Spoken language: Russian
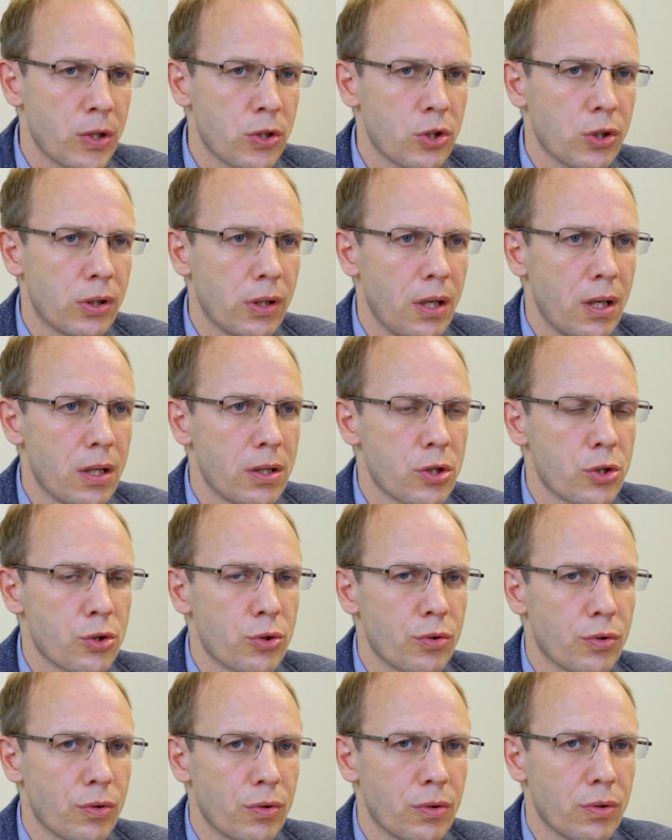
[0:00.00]
Считается,
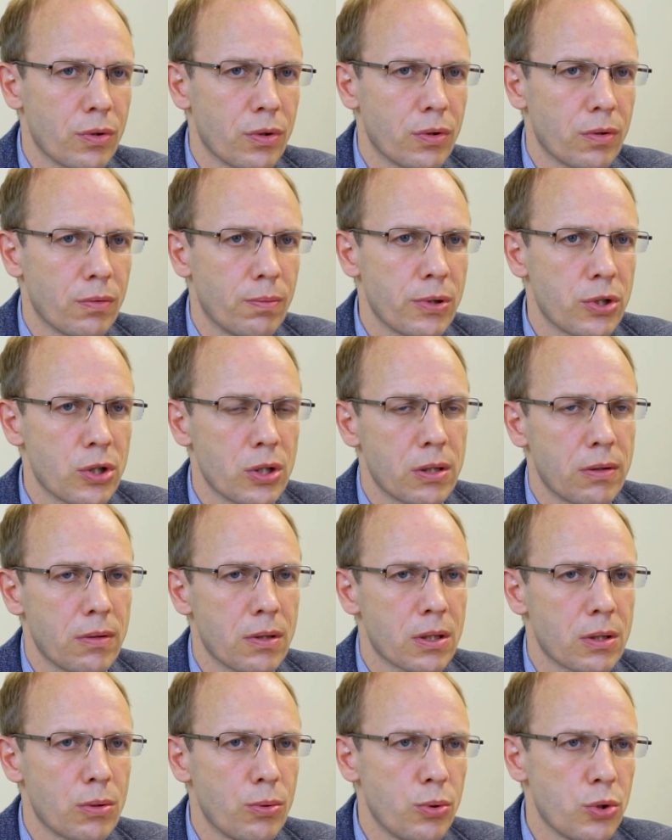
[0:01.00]
что в большинстве
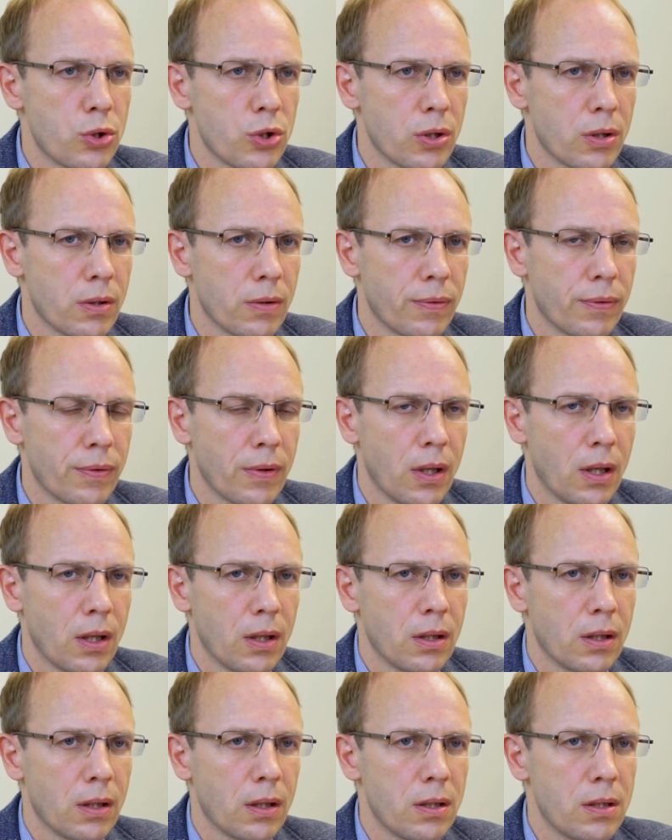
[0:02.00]
случаев
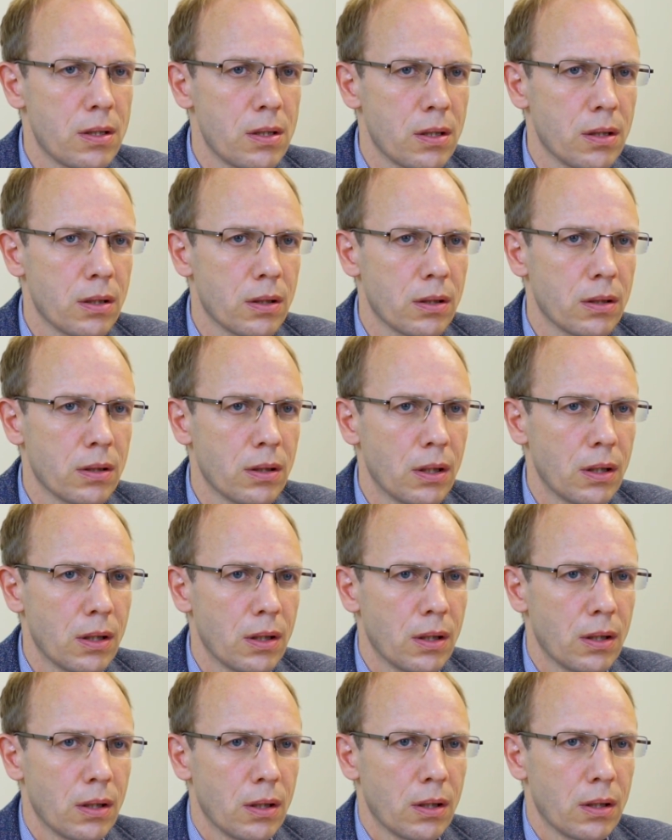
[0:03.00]
эти
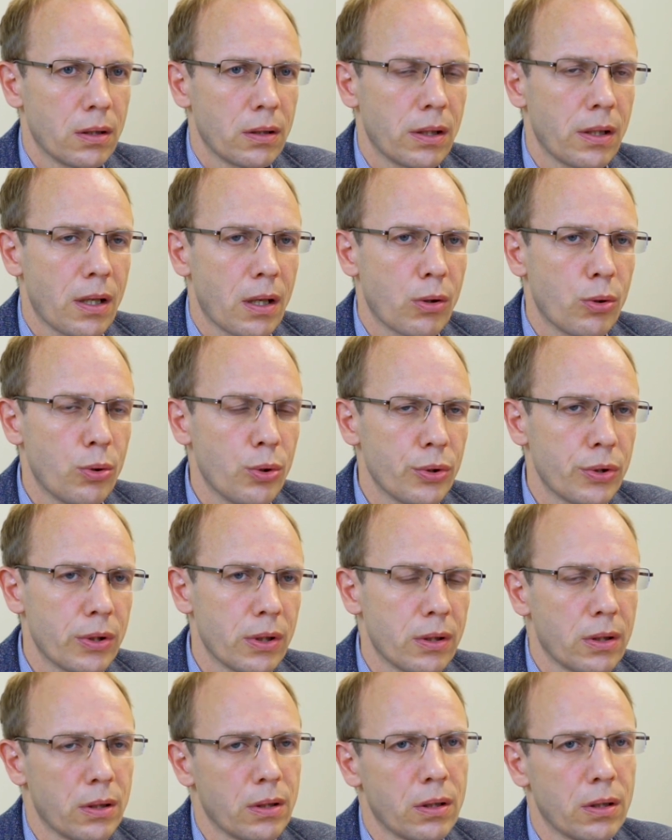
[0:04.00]

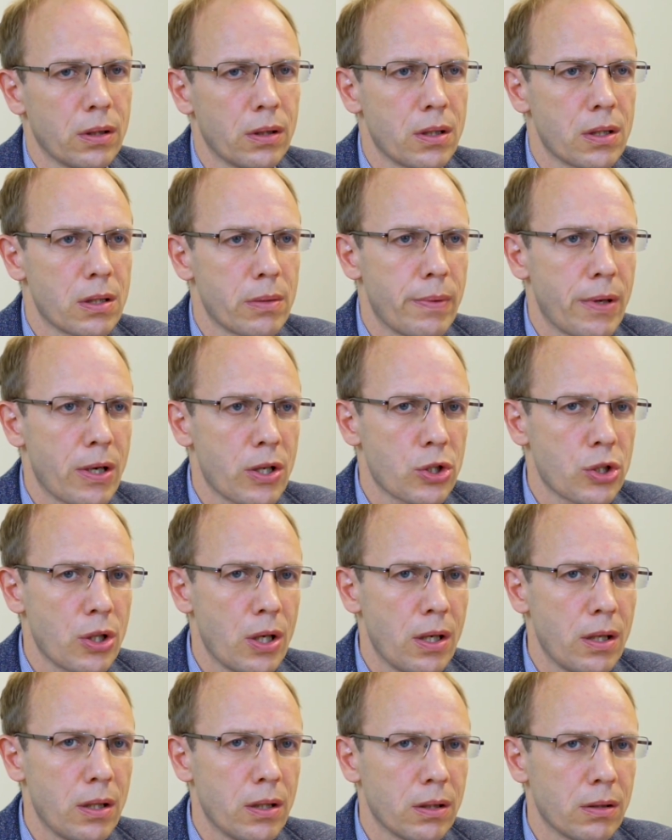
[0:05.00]
терракоты
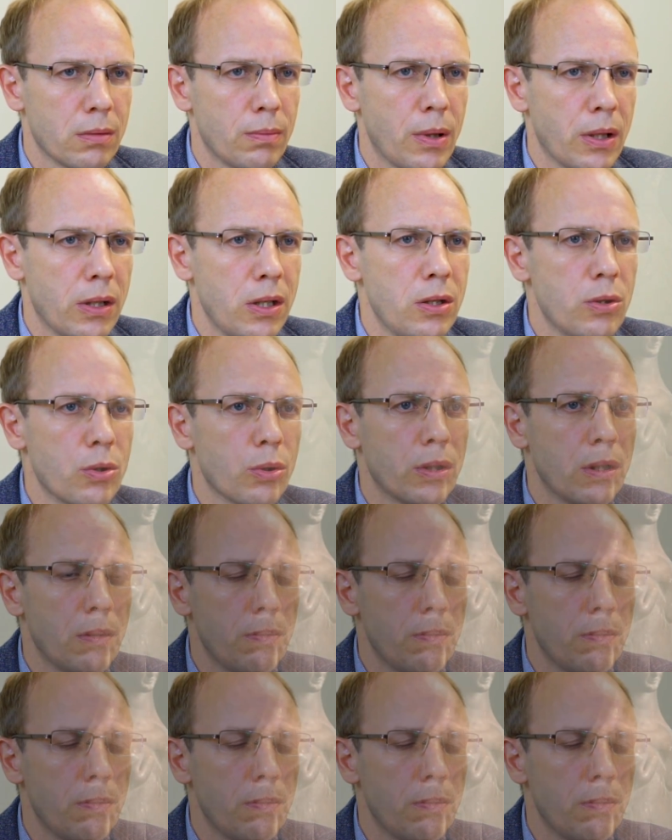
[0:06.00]
изображали богиню